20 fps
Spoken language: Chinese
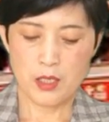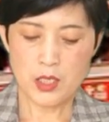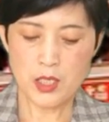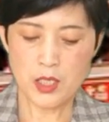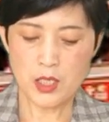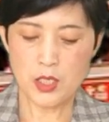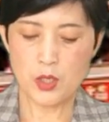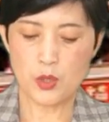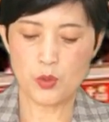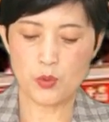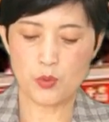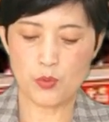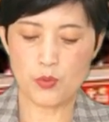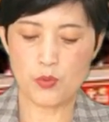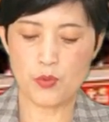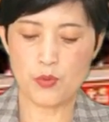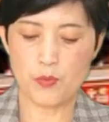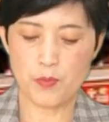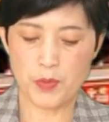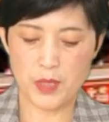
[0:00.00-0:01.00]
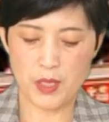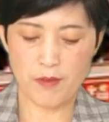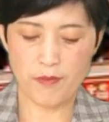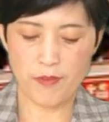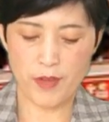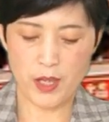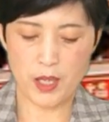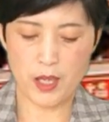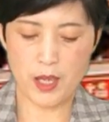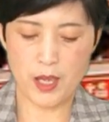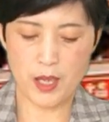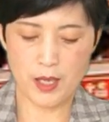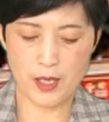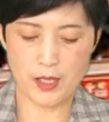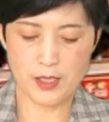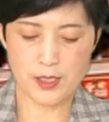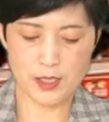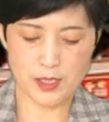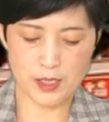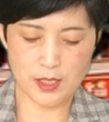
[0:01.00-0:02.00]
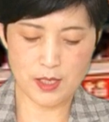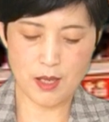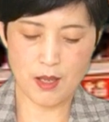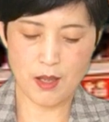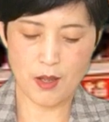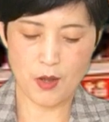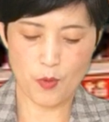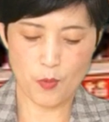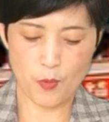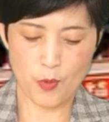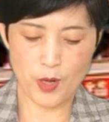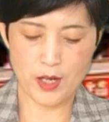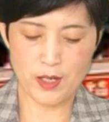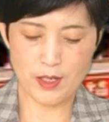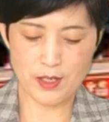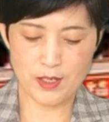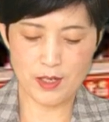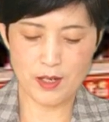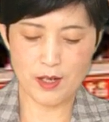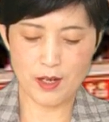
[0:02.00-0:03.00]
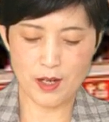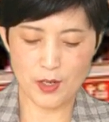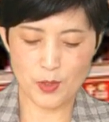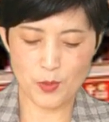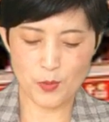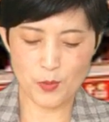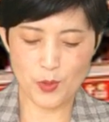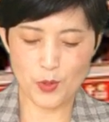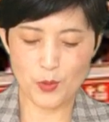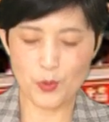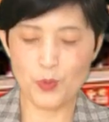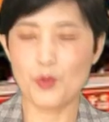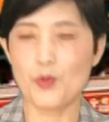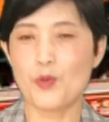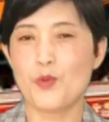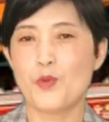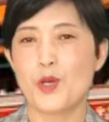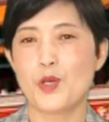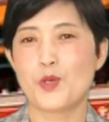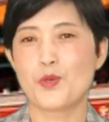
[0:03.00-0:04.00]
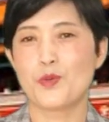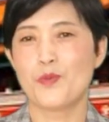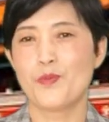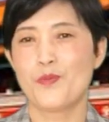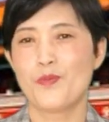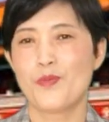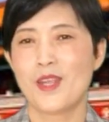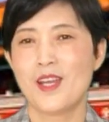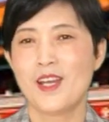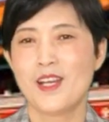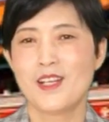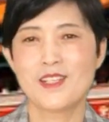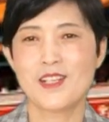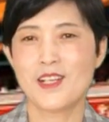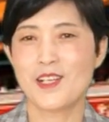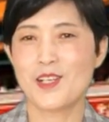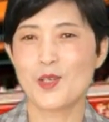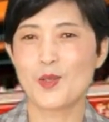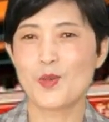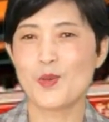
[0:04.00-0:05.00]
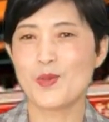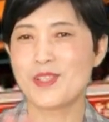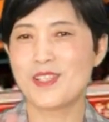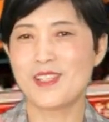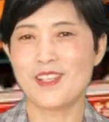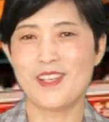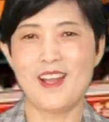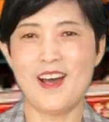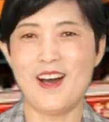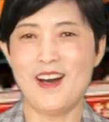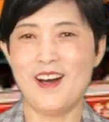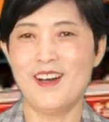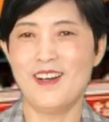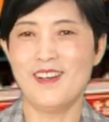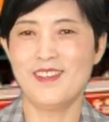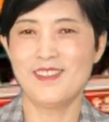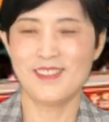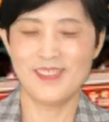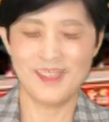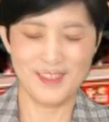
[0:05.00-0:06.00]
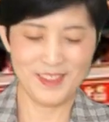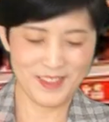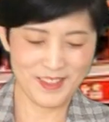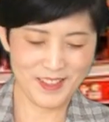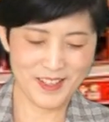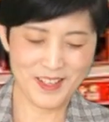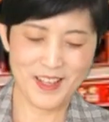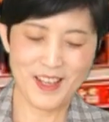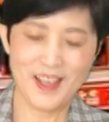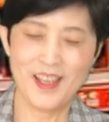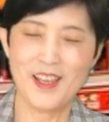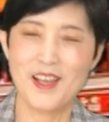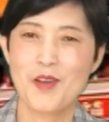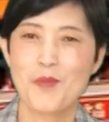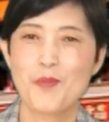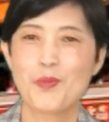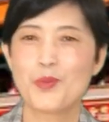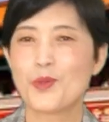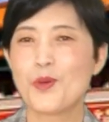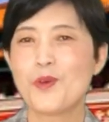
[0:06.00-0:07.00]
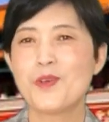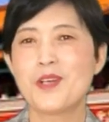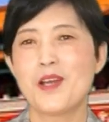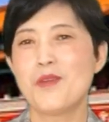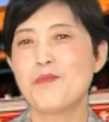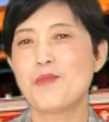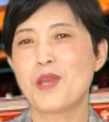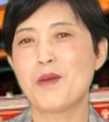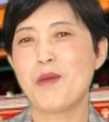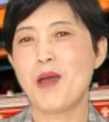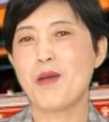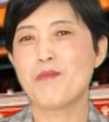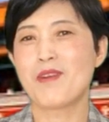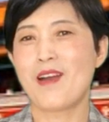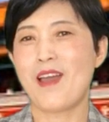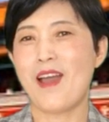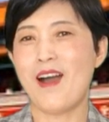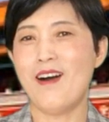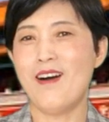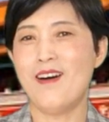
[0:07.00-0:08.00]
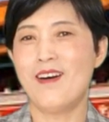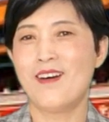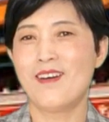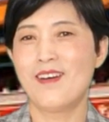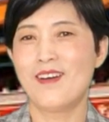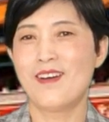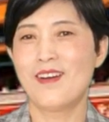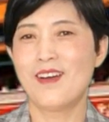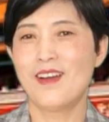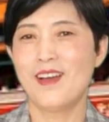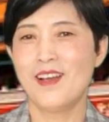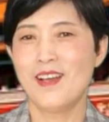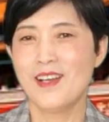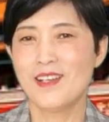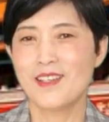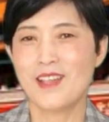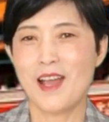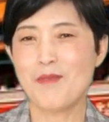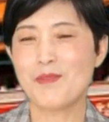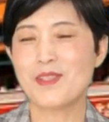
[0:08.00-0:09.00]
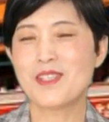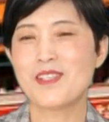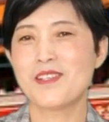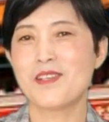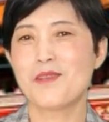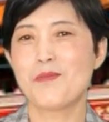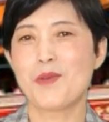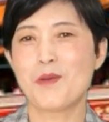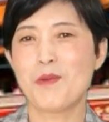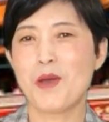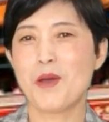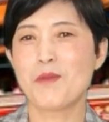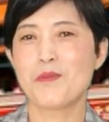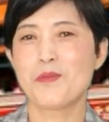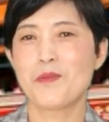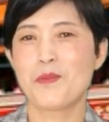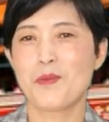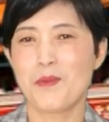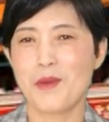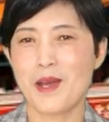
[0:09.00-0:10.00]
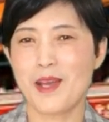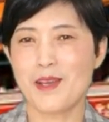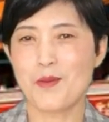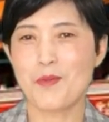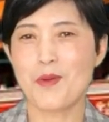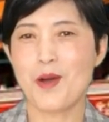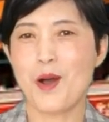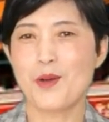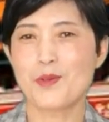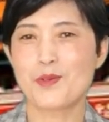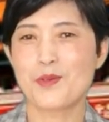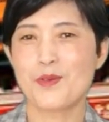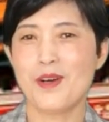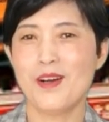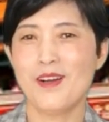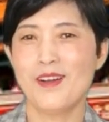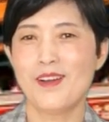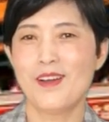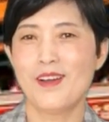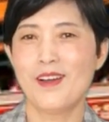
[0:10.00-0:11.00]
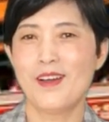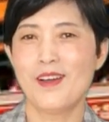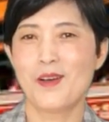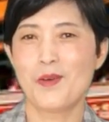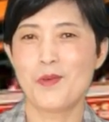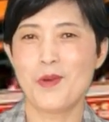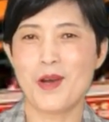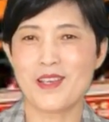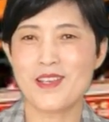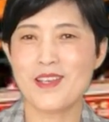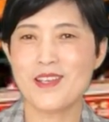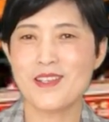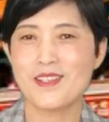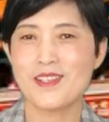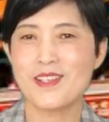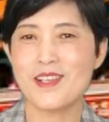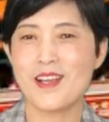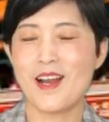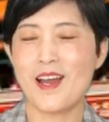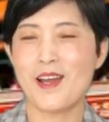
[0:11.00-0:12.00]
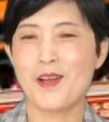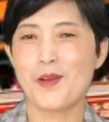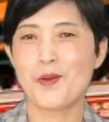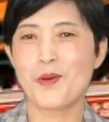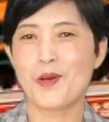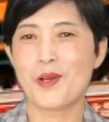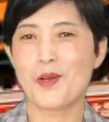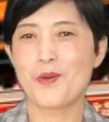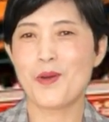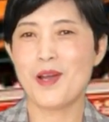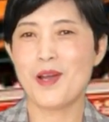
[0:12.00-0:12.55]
易毒必肺及温热运毒为主，这些东西呢，普通人明白不了，他们自己明白不明白也不好说。我一直以来的我的